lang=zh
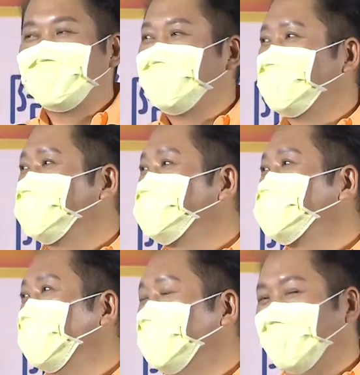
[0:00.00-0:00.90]
没有特
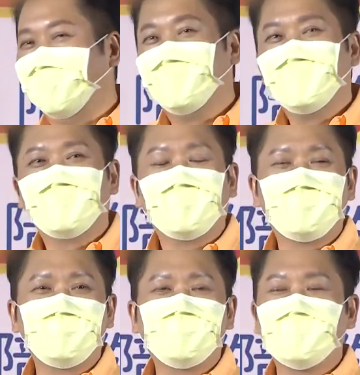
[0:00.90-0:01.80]
别去算了。
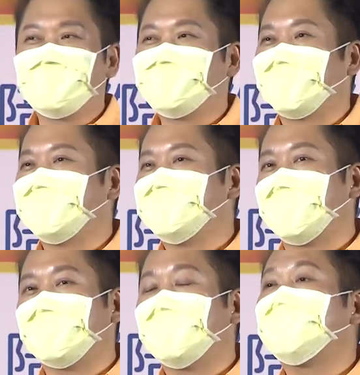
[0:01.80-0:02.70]
有去算这些
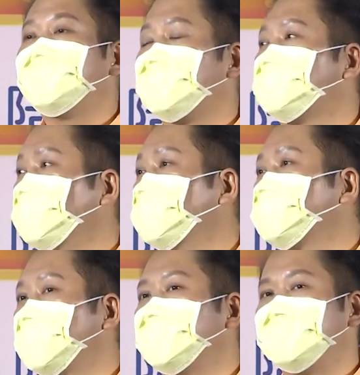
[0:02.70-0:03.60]
影响，那多多少
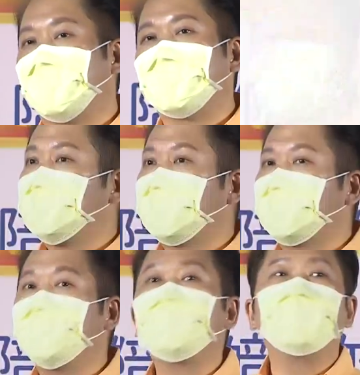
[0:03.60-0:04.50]
少会有一些影响了。
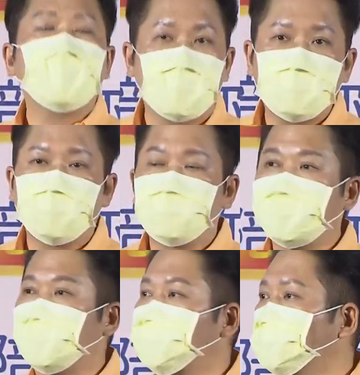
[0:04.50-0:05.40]
那六月份还
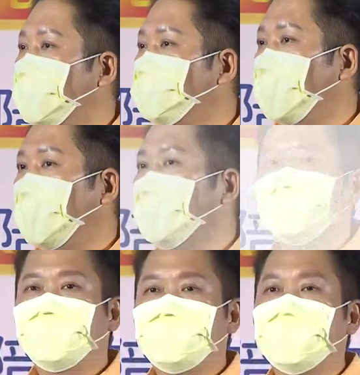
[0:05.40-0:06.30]
是有一些演出的安
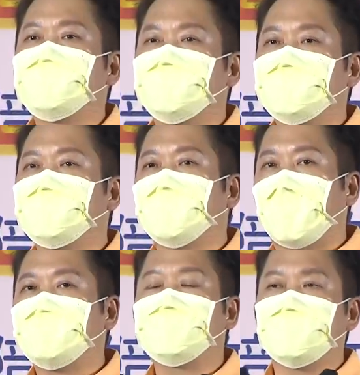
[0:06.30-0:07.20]
排，目前就
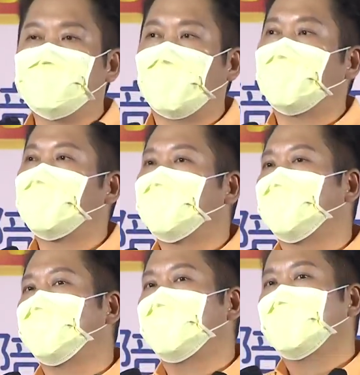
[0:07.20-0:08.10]
是还是正常，
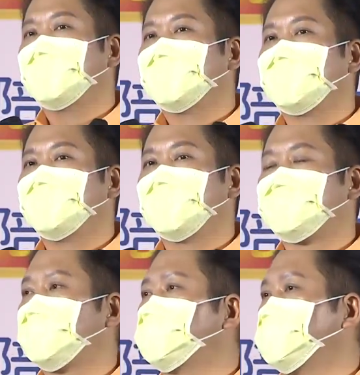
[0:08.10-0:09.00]
因为
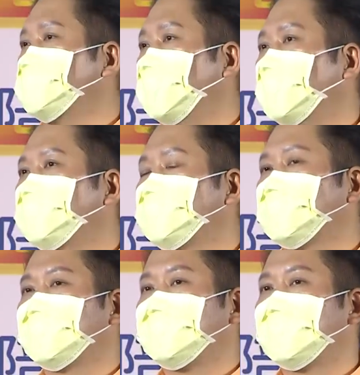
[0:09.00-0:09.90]
呃没有升级
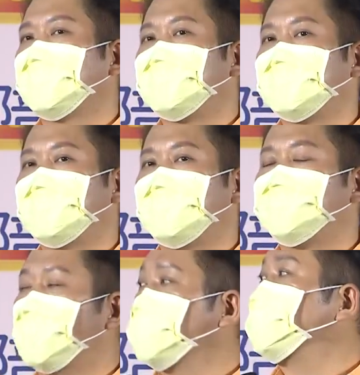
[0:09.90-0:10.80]
啊，呃这个
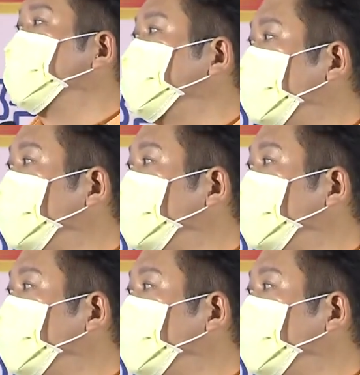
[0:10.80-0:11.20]
演出还是正